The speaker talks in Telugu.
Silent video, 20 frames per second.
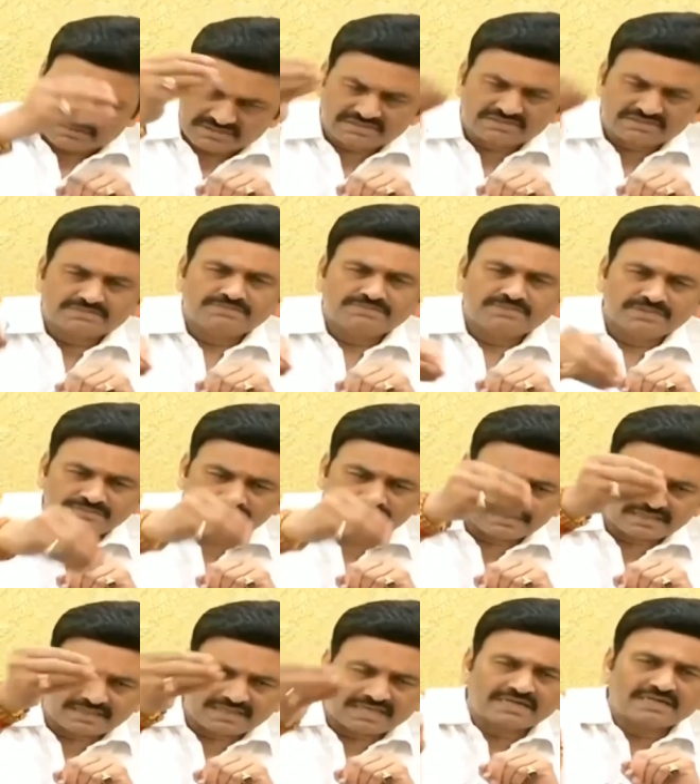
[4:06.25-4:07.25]
ఎస్ పోనీ
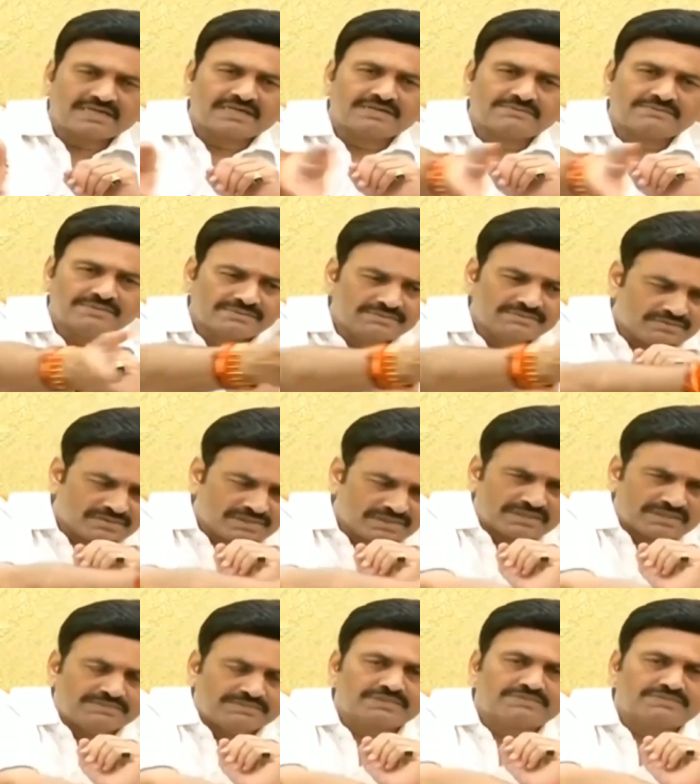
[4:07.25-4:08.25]
మీరు రాకండి రా బాబు ఒక
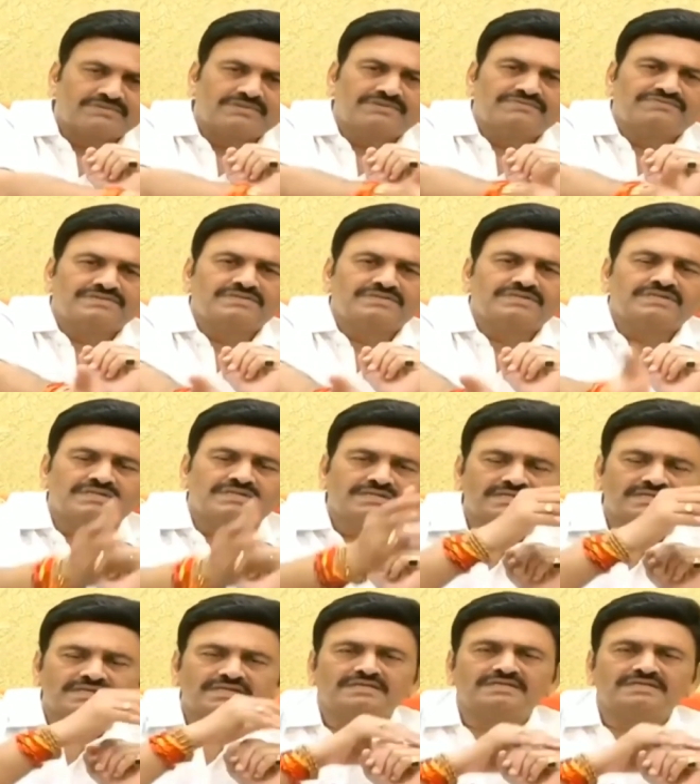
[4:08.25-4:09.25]
అద్భుతమైన ఫెసిలిటీ
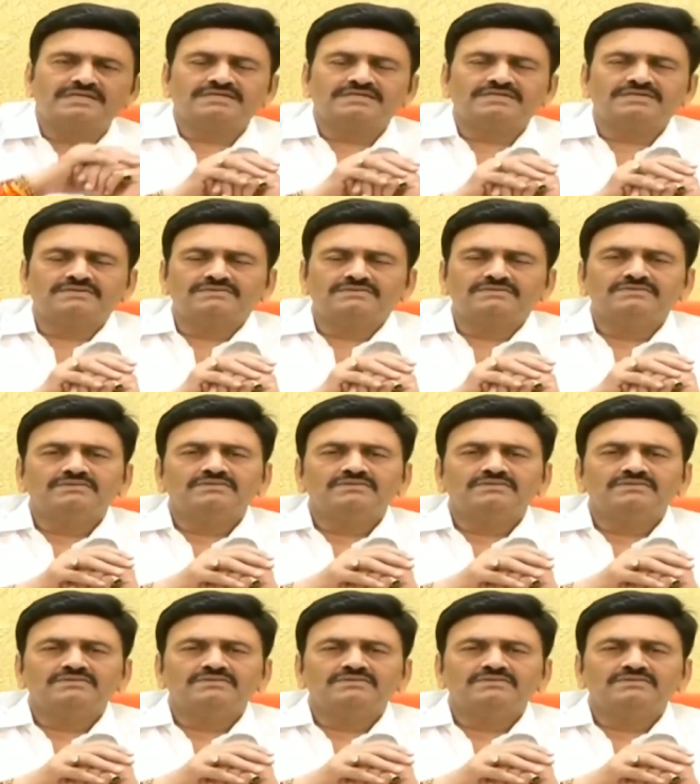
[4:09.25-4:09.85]
క్రియేట్ చేస్తాం